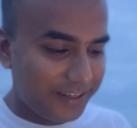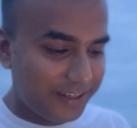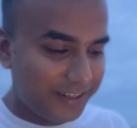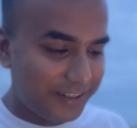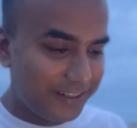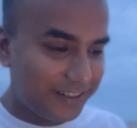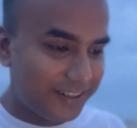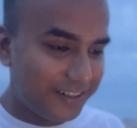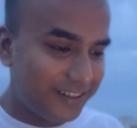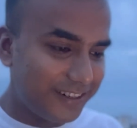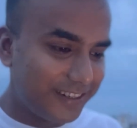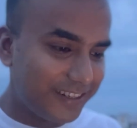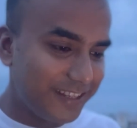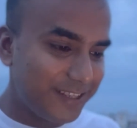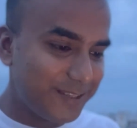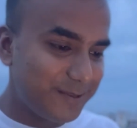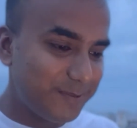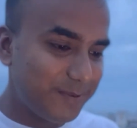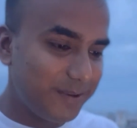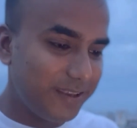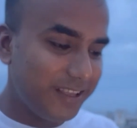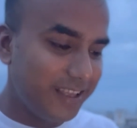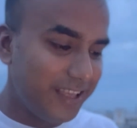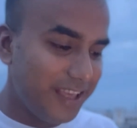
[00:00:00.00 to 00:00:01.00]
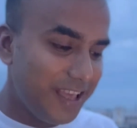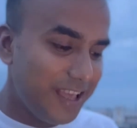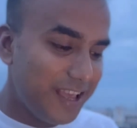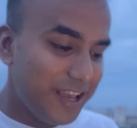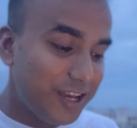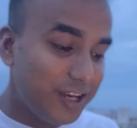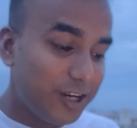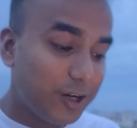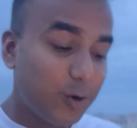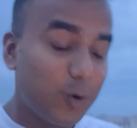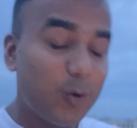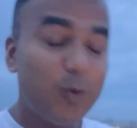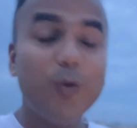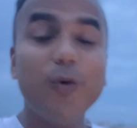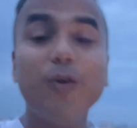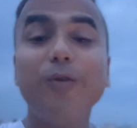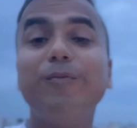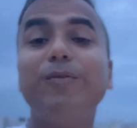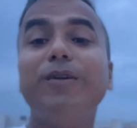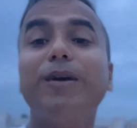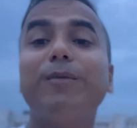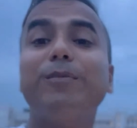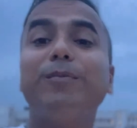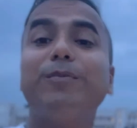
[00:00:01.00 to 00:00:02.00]
और इसमें कोई
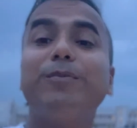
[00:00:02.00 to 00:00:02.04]
भी आप